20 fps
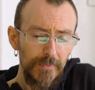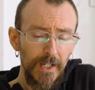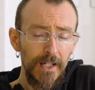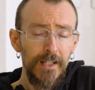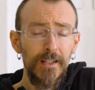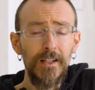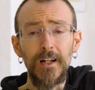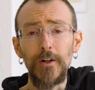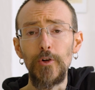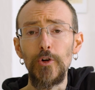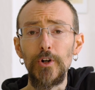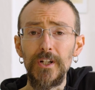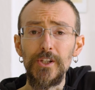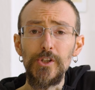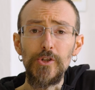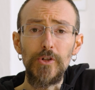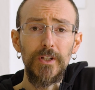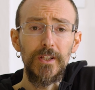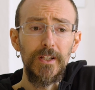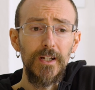della
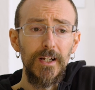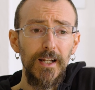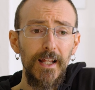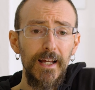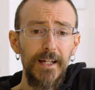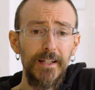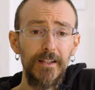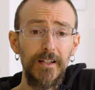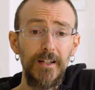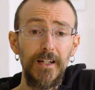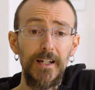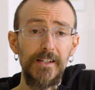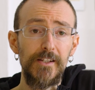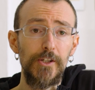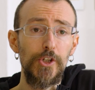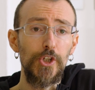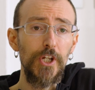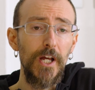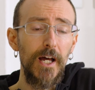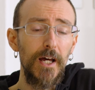correzione delle lenti, lens
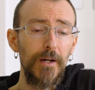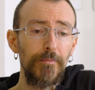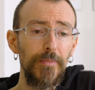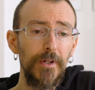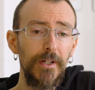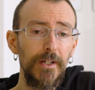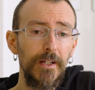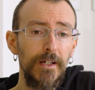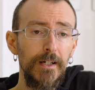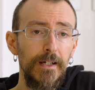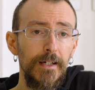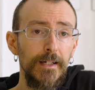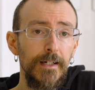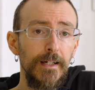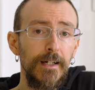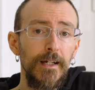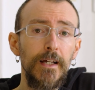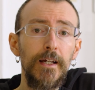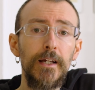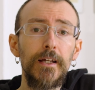sharpen,
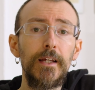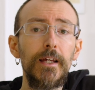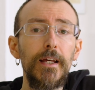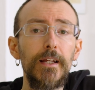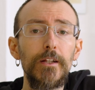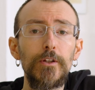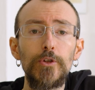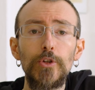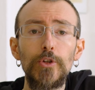che